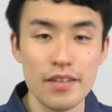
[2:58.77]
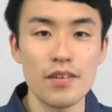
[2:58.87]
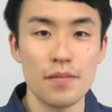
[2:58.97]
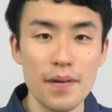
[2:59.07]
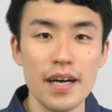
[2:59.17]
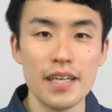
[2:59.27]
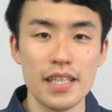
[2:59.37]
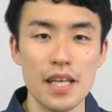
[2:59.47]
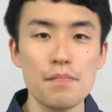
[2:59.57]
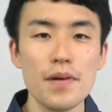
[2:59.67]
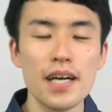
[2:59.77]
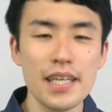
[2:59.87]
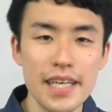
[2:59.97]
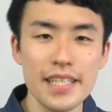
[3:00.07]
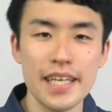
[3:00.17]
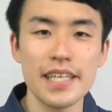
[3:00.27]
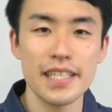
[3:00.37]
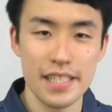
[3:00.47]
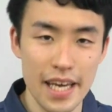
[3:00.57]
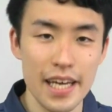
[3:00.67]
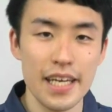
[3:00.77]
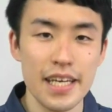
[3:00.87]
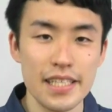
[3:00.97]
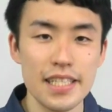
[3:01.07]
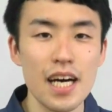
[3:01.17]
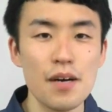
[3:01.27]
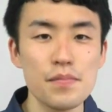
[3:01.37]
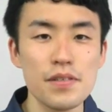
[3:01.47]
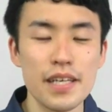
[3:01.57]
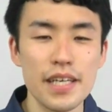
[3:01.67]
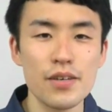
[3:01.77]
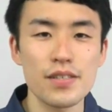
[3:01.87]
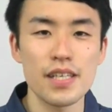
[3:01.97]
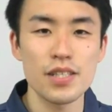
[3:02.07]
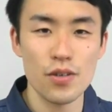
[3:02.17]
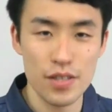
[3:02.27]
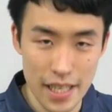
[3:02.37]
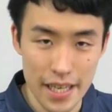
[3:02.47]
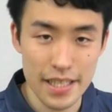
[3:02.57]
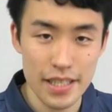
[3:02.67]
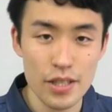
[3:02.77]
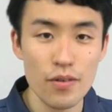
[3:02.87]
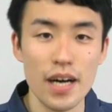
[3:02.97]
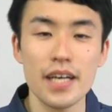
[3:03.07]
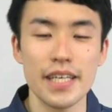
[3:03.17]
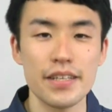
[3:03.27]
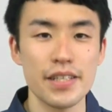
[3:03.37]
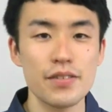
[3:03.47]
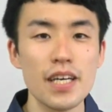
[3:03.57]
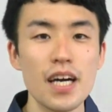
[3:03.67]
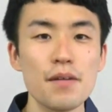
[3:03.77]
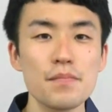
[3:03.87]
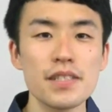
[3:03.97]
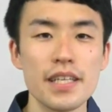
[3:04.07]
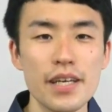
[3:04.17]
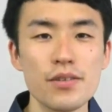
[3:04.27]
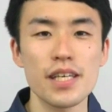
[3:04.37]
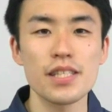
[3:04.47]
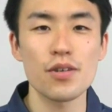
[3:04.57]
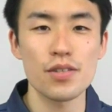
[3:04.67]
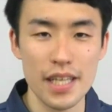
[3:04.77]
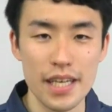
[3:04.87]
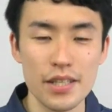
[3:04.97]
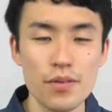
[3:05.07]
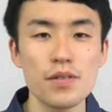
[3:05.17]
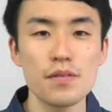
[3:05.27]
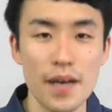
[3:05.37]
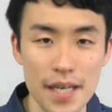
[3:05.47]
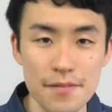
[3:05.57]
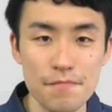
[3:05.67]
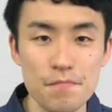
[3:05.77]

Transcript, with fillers: 例えば天板がないタンクで下半分だけを洗浄したいとか、逆に上半分だを洗浄したいという場合、